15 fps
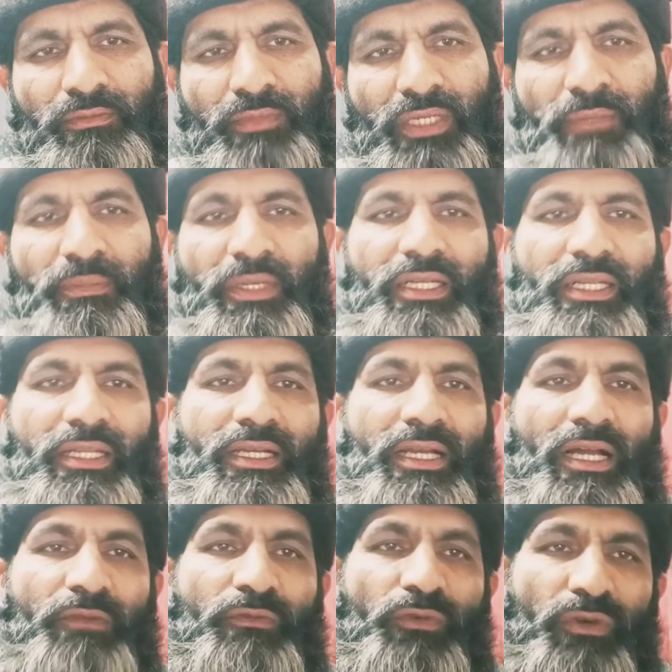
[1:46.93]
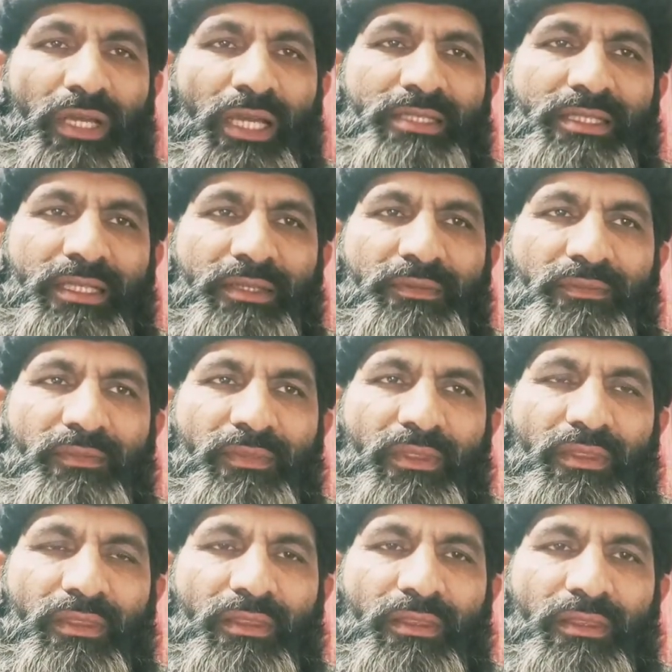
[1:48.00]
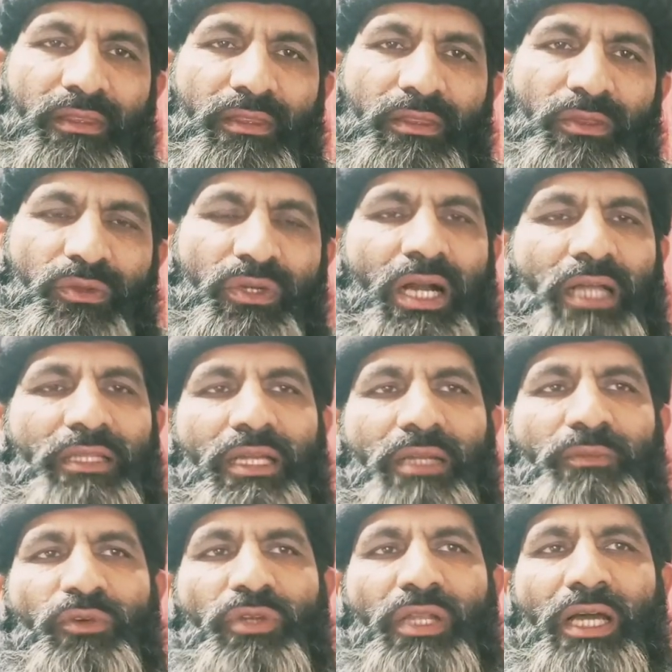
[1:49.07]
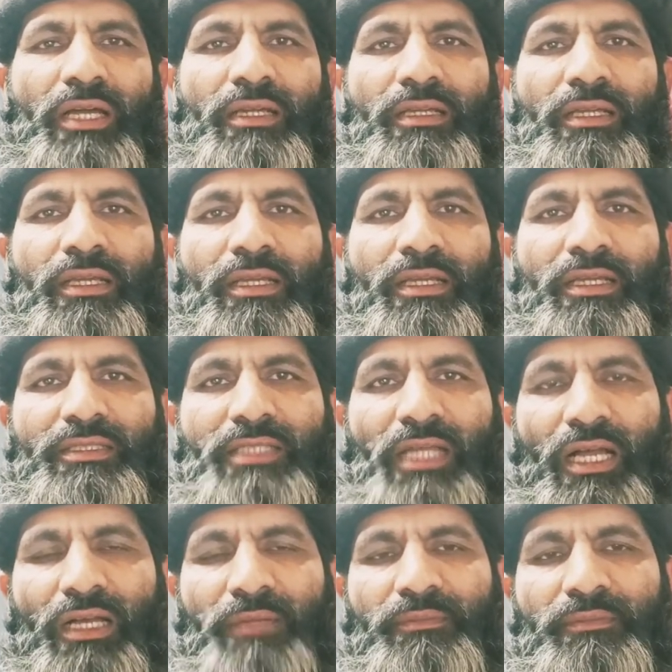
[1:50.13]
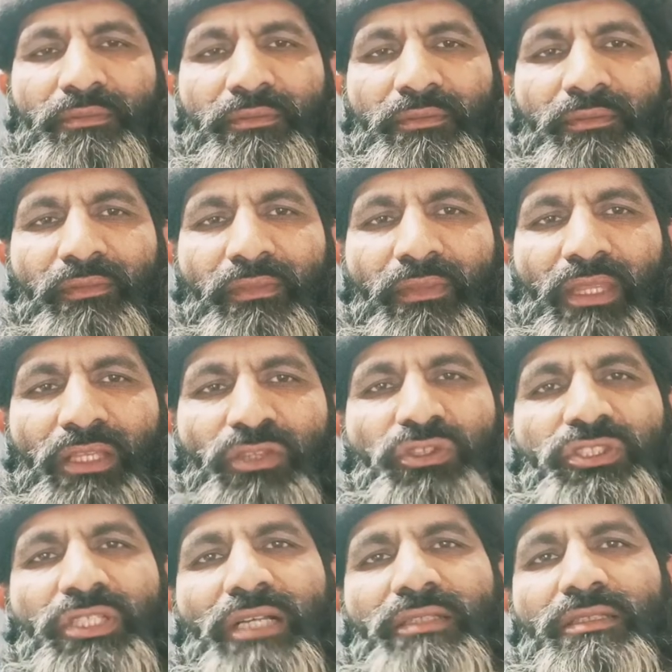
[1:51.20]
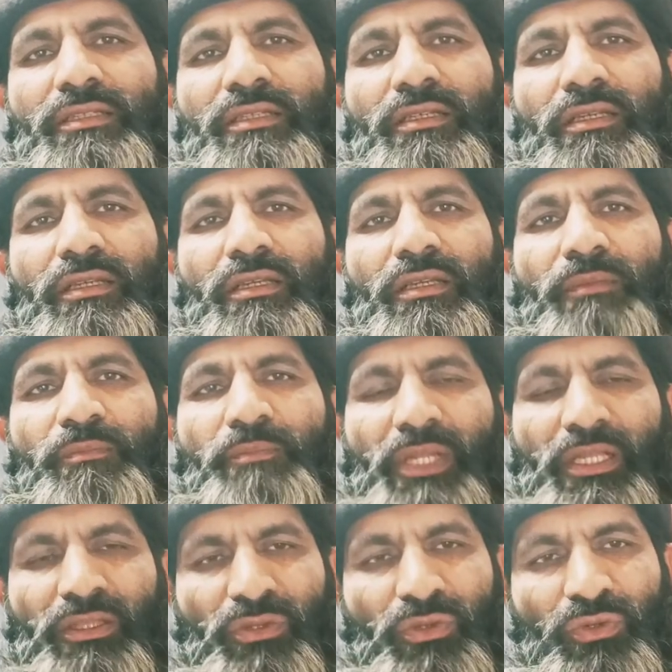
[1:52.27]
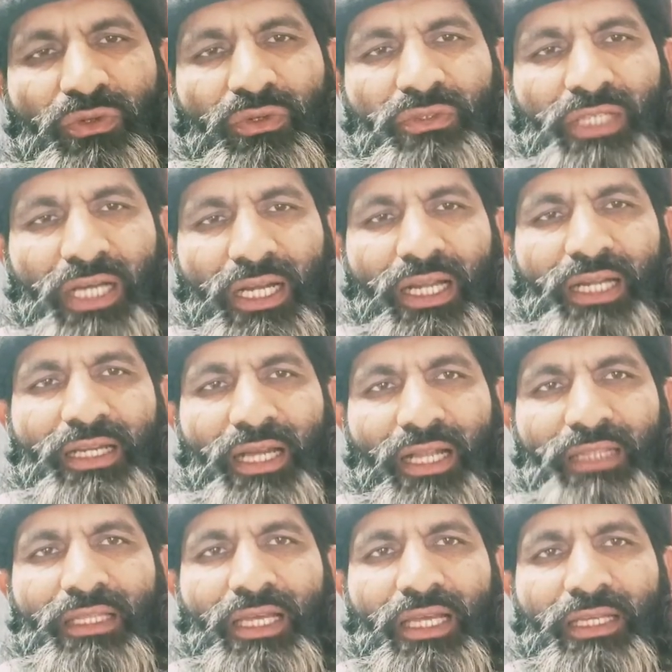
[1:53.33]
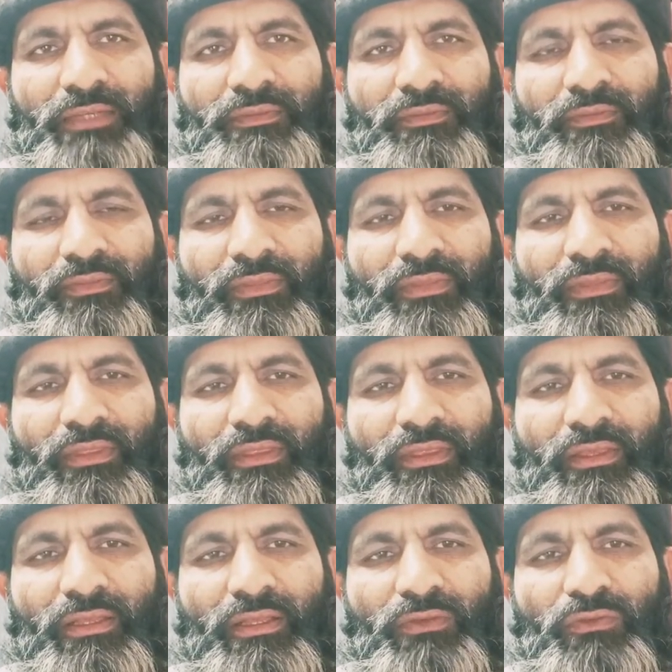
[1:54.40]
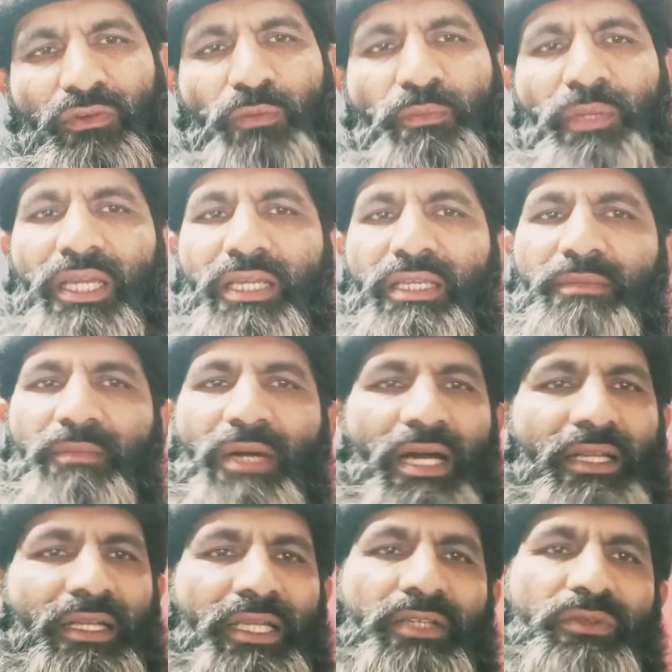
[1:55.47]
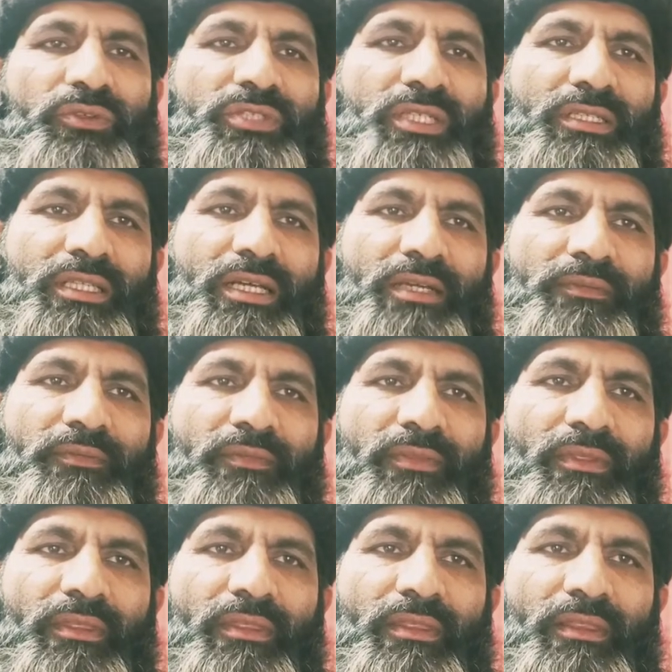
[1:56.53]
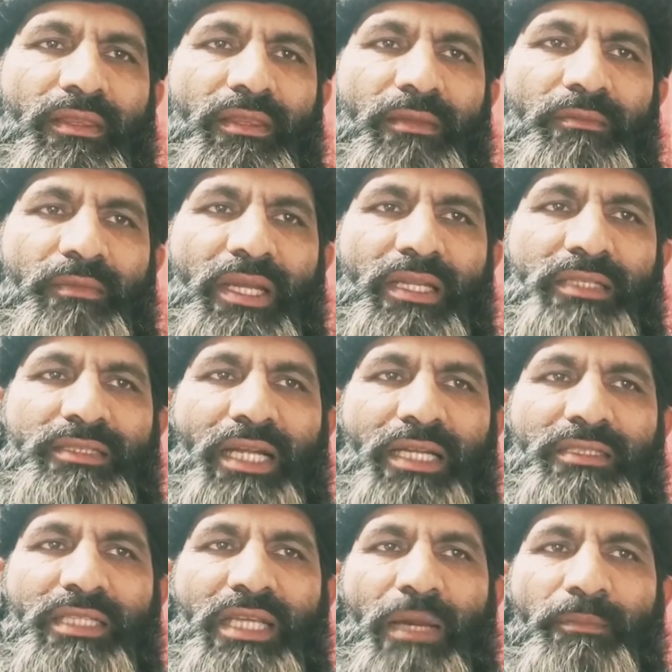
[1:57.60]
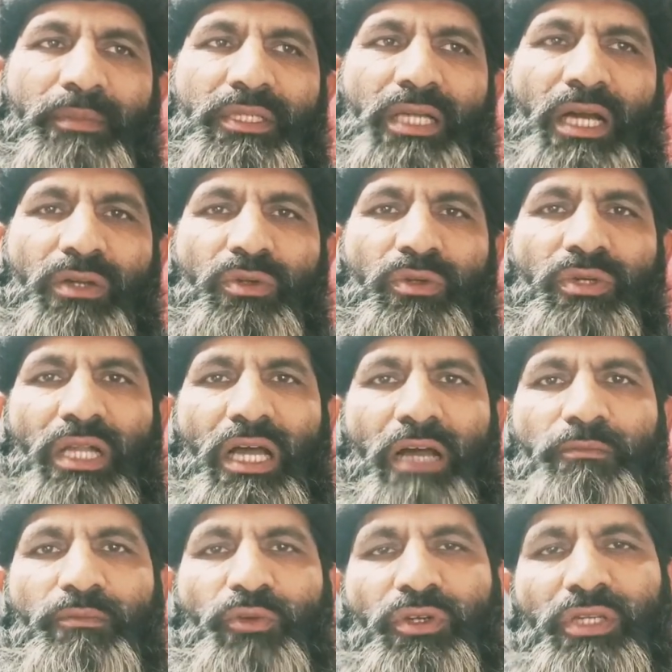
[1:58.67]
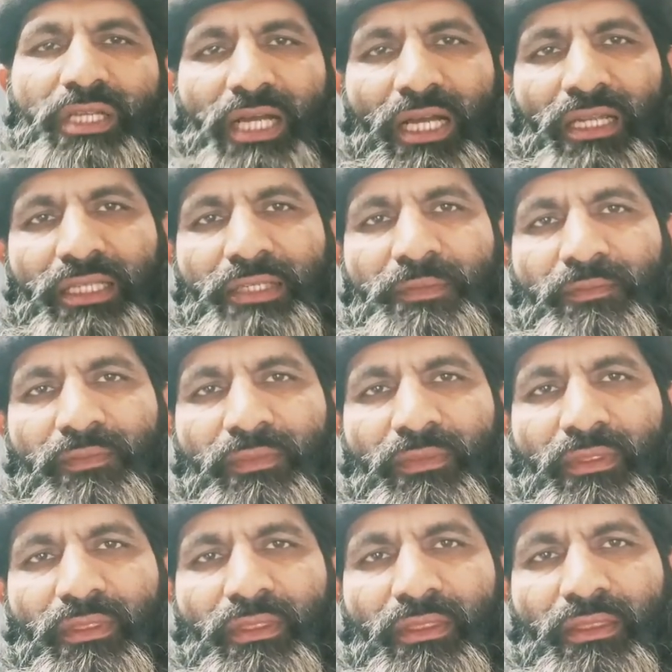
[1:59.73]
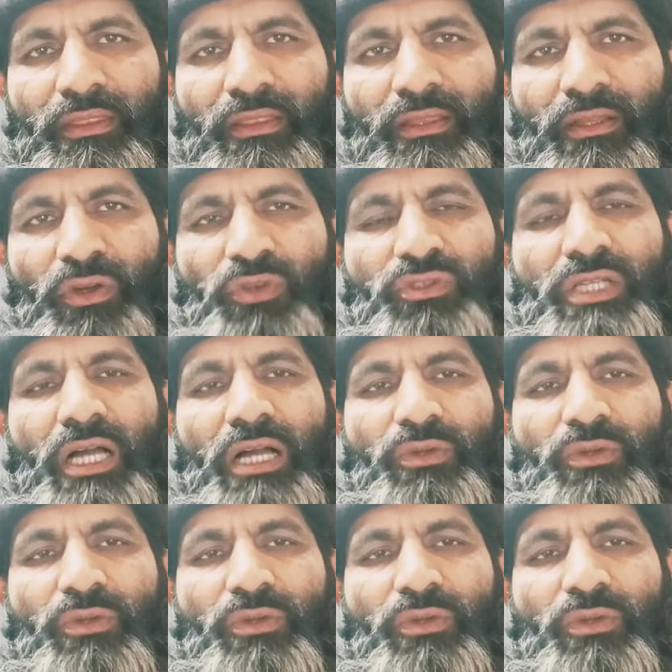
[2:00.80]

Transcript: मेरे बेटे ने कहा वो कैसे दुकानदार बोला कि साहब जो शख्स परिंदों को दाना डालता है वो बेईमान नहीं हो सकता मैंने जट से अपनी ऑटोग्राफ बुक निकाली और उसका